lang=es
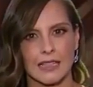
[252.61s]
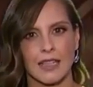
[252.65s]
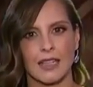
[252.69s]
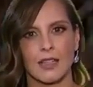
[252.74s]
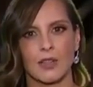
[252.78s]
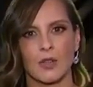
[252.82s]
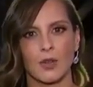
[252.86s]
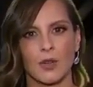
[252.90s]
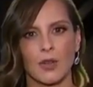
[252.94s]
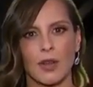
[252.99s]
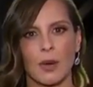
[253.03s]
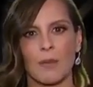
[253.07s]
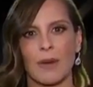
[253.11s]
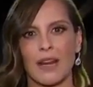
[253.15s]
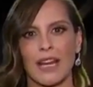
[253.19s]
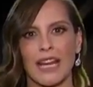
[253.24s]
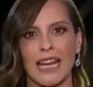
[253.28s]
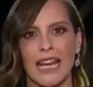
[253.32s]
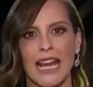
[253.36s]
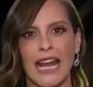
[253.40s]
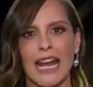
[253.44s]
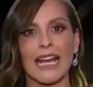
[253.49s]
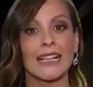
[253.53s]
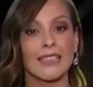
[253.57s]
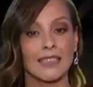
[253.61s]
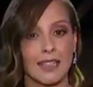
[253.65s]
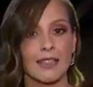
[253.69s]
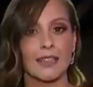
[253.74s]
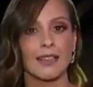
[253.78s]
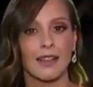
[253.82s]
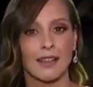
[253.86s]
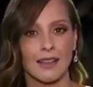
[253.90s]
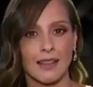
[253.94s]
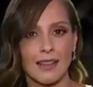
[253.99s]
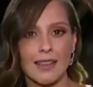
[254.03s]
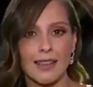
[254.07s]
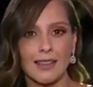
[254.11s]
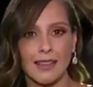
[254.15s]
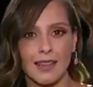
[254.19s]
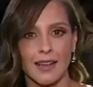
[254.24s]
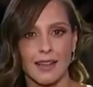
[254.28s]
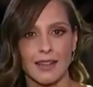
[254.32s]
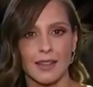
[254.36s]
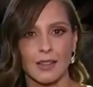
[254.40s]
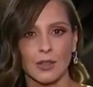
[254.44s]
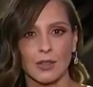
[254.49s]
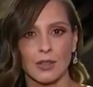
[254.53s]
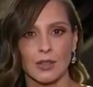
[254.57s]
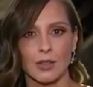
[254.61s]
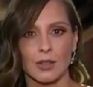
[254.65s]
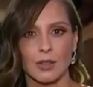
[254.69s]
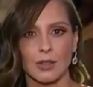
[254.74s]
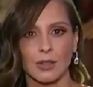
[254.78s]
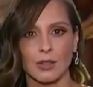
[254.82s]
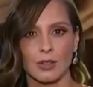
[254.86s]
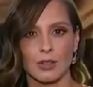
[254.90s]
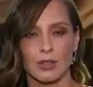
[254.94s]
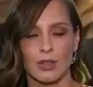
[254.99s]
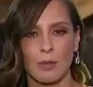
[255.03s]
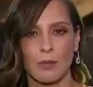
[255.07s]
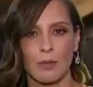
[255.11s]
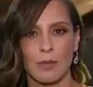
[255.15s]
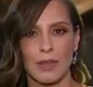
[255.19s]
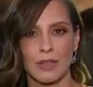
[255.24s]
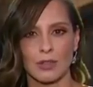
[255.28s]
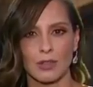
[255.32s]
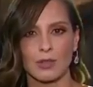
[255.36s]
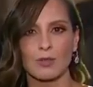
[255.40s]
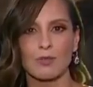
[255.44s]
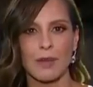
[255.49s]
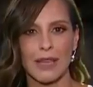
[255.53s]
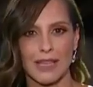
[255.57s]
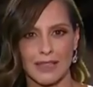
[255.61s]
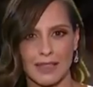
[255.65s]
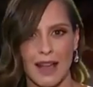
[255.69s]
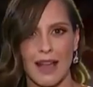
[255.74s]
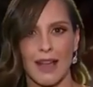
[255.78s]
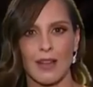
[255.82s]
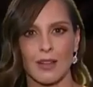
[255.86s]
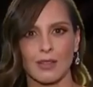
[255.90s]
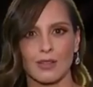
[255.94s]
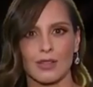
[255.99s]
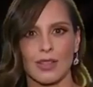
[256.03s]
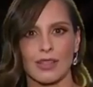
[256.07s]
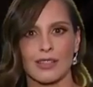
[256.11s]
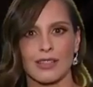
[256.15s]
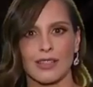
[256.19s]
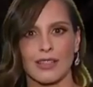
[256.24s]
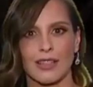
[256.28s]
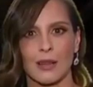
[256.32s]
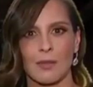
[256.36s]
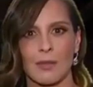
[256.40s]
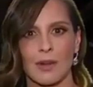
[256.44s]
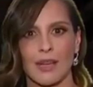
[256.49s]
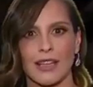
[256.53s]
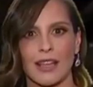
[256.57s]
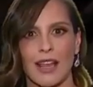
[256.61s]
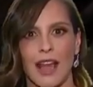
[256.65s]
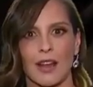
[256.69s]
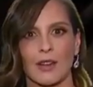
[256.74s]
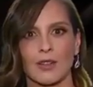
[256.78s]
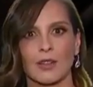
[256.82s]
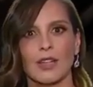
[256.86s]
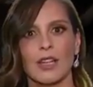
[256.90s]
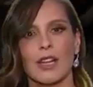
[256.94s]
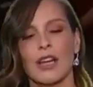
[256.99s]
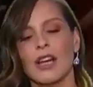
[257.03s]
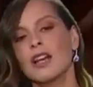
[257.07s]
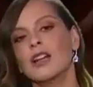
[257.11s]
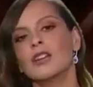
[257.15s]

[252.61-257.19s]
escrito de una manera entretenida con los pesos pesados del cine americano.